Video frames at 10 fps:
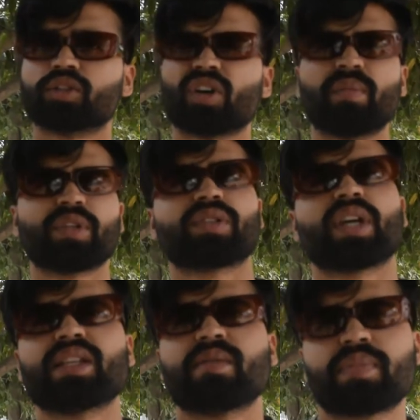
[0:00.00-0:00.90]
तो हमने
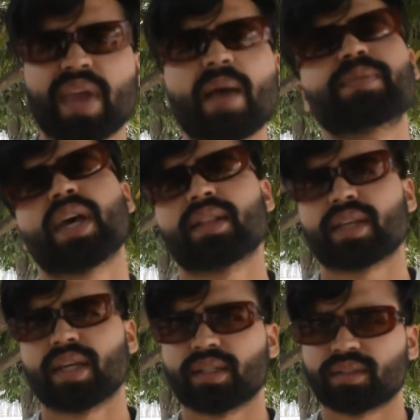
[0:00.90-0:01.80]
सोचा आज हम कैब से
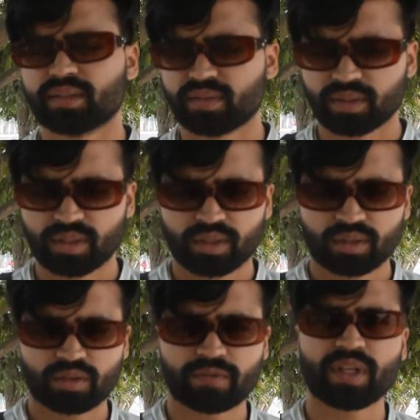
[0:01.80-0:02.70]
आते
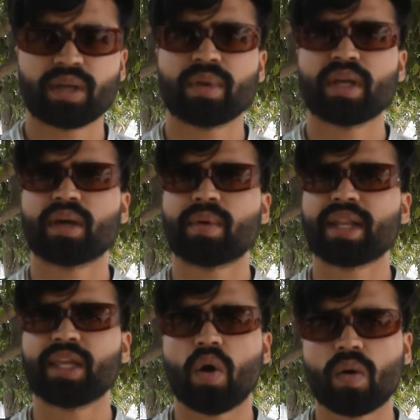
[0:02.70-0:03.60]
हैं तो फिर हमें
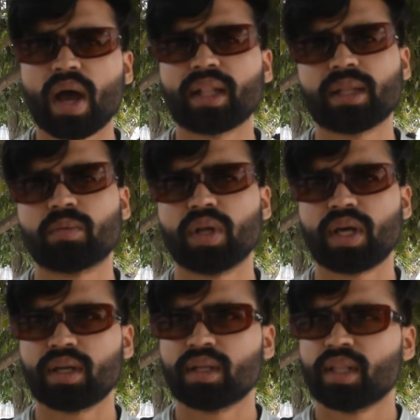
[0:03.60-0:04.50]
हमारी औकात ने बोला
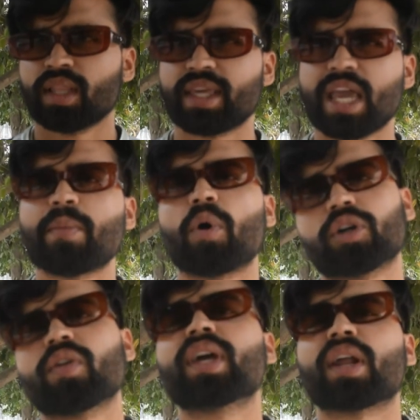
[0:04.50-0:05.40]
कि आप
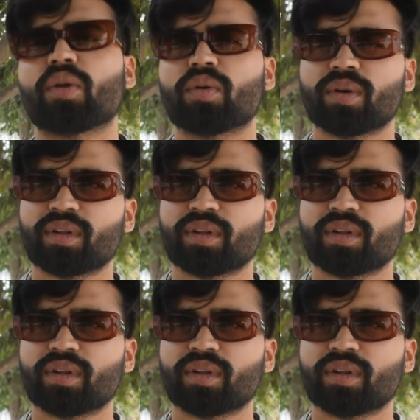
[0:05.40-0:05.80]
ऑटो ही कर लो